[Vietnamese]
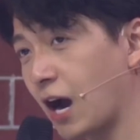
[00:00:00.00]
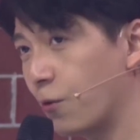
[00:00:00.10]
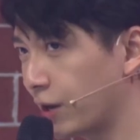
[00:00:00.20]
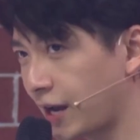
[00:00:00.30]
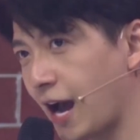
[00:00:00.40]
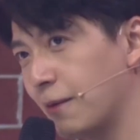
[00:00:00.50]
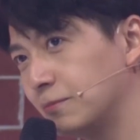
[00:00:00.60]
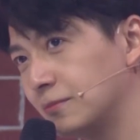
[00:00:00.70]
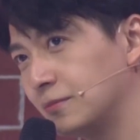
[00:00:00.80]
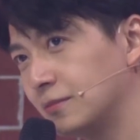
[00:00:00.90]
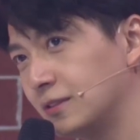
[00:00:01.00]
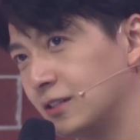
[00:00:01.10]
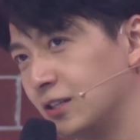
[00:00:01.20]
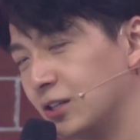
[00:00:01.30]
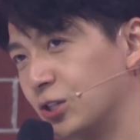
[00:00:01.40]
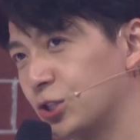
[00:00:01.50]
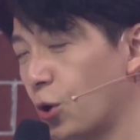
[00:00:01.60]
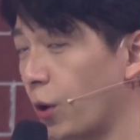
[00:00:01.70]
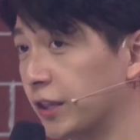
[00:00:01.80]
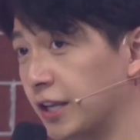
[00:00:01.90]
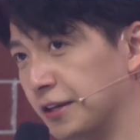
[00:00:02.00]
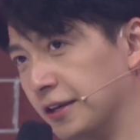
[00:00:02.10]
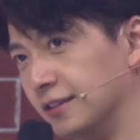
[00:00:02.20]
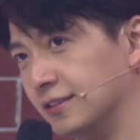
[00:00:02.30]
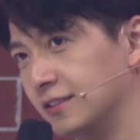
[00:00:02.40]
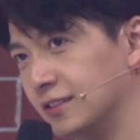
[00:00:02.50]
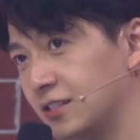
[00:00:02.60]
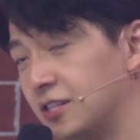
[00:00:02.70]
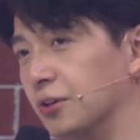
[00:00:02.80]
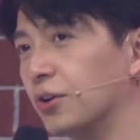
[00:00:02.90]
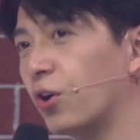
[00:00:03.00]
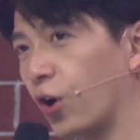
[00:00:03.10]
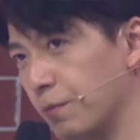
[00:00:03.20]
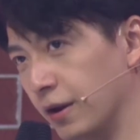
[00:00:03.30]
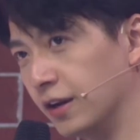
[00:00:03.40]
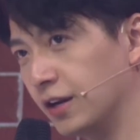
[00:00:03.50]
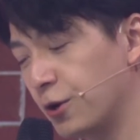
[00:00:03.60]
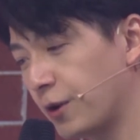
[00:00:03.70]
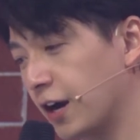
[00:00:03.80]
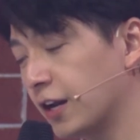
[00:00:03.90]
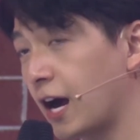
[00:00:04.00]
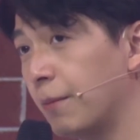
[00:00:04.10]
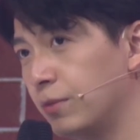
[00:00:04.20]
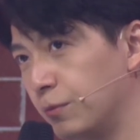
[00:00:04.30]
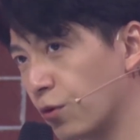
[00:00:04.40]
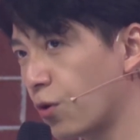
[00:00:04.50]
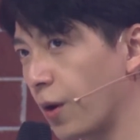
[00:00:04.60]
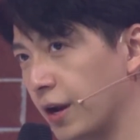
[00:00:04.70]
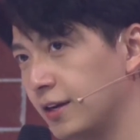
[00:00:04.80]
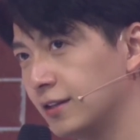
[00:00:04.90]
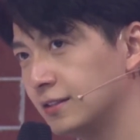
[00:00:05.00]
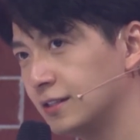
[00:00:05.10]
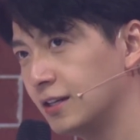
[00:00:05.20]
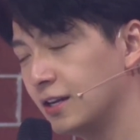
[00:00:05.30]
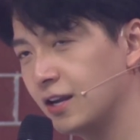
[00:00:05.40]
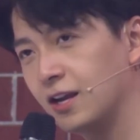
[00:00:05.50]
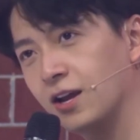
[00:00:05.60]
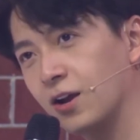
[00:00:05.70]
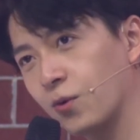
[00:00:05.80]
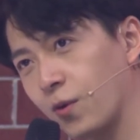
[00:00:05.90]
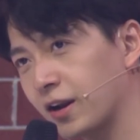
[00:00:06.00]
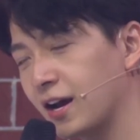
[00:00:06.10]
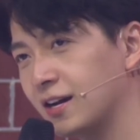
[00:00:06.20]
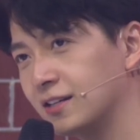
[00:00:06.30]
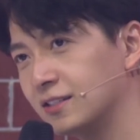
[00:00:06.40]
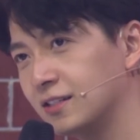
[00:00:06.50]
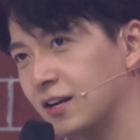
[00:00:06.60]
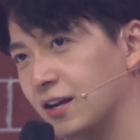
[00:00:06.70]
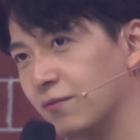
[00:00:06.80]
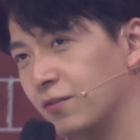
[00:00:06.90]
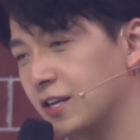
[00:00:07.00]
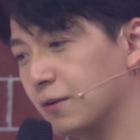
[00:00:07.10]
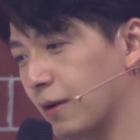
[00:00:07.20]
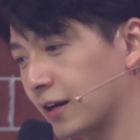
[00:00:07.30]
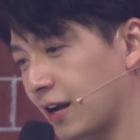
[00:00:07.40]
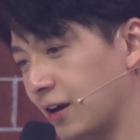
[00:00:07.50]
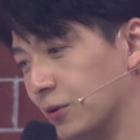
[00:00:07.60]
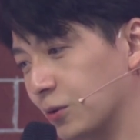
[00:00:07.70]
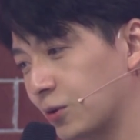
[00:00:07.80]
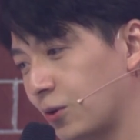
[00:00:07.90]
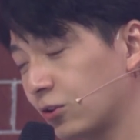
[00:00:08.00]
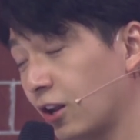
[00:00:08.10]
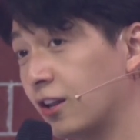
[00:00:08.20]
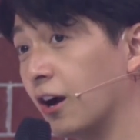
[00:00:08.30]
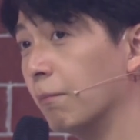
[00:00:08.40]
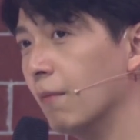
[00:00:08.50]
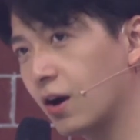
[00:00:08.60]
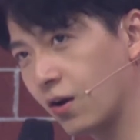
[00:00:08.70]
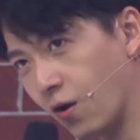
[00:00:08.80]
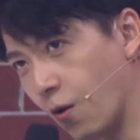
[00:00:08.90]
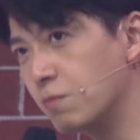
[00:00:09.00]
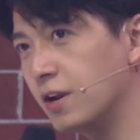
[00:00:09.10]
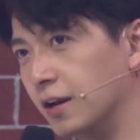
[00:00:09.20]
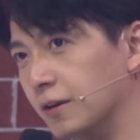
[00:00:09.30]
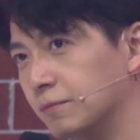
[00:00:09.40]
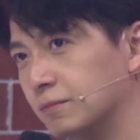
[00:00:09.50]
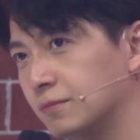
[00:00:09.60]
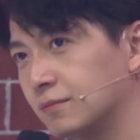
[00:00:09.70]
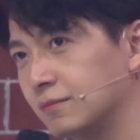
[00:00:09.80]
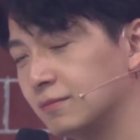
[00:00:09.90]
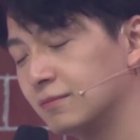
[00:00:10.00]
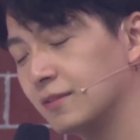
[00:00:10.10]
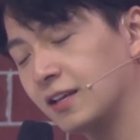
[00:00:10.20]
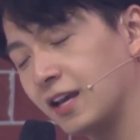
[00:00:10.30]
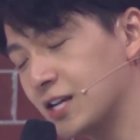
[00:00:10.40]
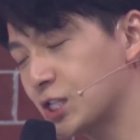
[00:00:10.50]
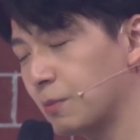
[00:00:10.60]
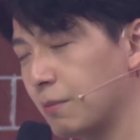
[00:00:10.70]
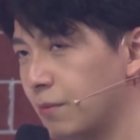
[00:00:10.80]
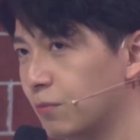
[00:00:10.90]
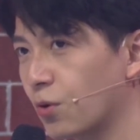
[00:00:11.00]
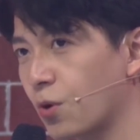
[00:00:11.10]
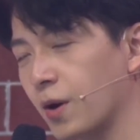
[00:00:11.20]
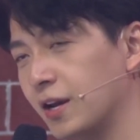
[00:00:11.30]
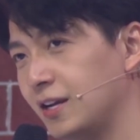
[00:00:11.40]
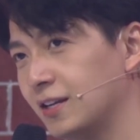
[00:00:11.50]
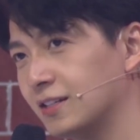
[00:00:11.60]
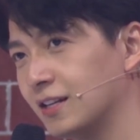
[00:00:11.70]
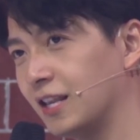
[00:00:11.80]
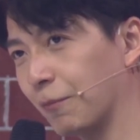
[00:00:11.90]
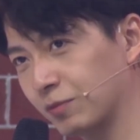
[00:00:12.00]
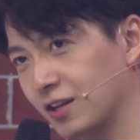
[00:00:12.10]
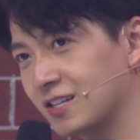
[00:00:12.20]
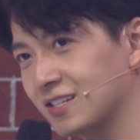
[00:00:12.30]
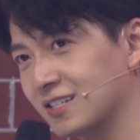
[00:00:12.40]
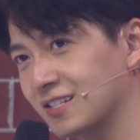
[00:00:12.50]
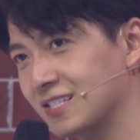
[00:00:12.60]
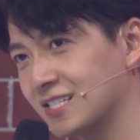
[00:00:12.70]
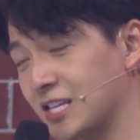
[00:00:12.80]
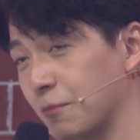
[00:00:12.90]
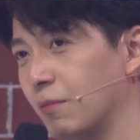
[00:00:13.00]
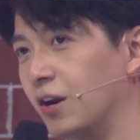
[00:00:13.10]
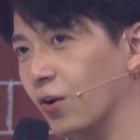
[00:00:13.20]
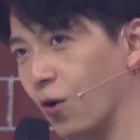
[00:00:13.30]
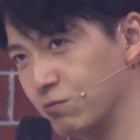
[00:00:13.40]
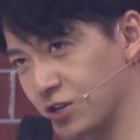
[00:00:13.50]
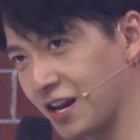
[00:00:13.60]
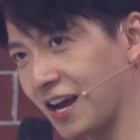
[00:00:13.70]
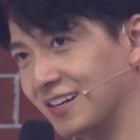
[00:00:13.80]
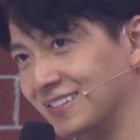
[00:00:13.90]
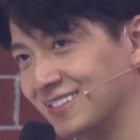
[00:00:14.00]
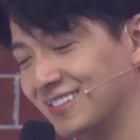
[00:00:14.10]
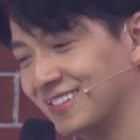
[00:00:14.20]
cao huyết áp, rối loạn tiền đình chữa khỏi bệnh nếu nghe hết album của cô ấy. Ngoài ra, với những bạn nào có tinh thần bất ổn định, nghe xong album của cô ấy lập tức sẽ bình ổn trở lại.